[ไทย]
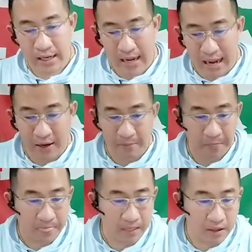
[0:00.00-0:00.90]
อ่ะ
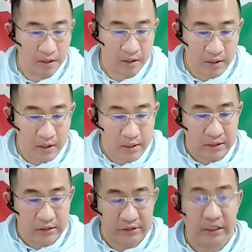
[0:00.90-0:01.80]

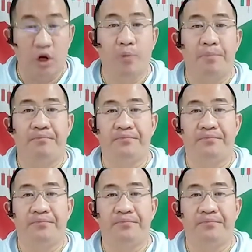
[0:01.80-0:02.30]
สรุป